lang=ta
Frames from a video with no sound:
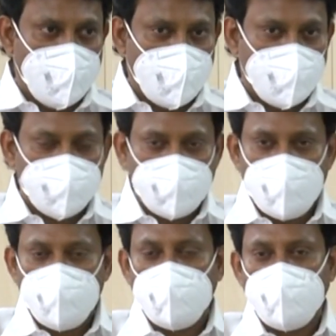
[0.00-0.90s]
அதில்
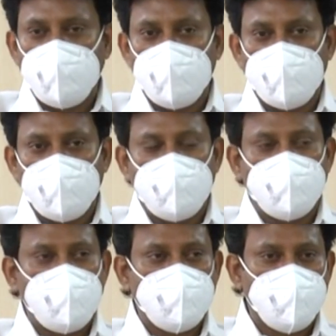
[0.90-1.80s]
சொல்லப்படுகின்ற
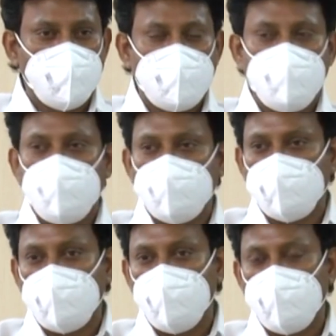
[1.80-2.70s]
கருத்தை சுருக்கமாக
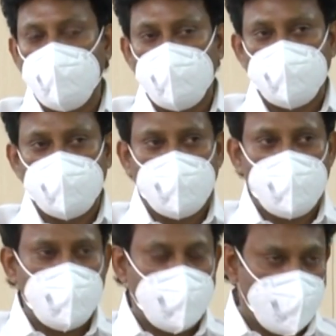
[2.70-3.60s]
சொல்ல வேண்டும் என்று
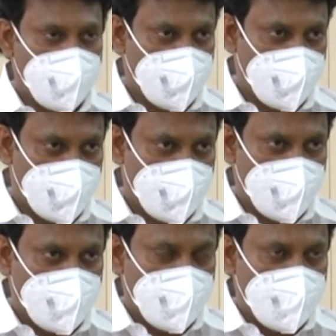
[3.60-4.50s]
சொன்னால்
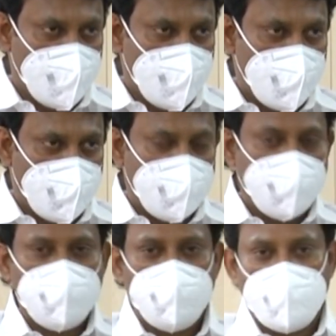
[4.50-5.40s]

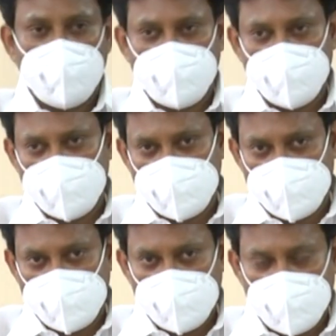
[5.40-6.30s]
டென்த்து மார்க்கு
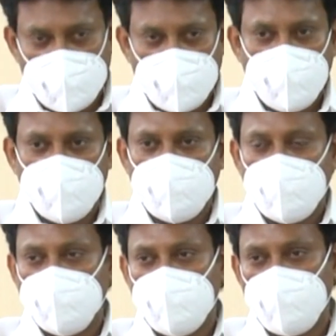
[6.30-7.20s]
லெவன்த்
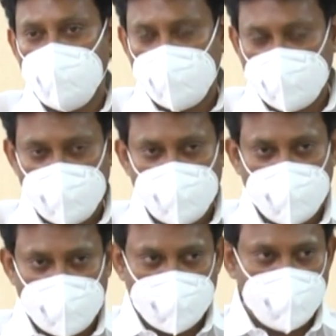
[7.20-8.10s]
அண்ட் டுவெல்த்தில்
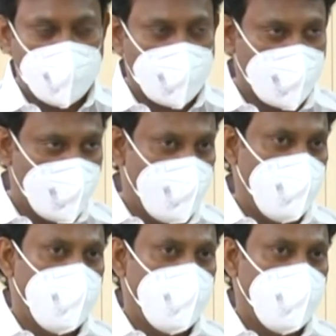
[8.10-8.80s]
நடந்தது வரைக்கும்